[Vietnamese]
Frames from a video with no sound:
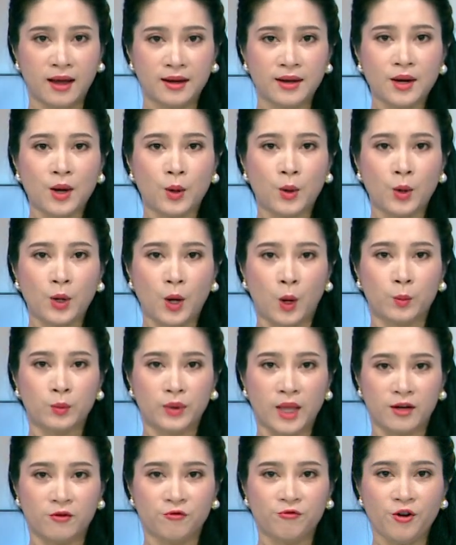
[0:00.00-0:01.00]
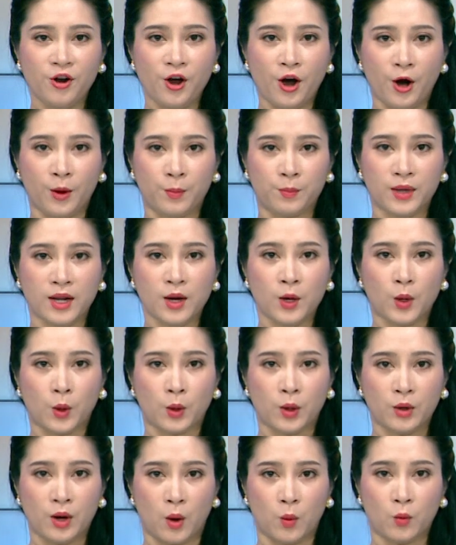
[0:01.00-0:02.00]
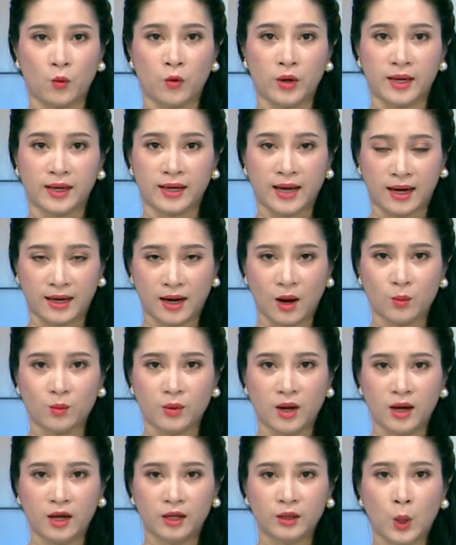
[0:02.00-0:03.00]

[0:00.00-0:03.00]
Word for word: Liên đoàn Lao động tỉnh phối hợp với Liên đoàn Lao động huyện Càng Long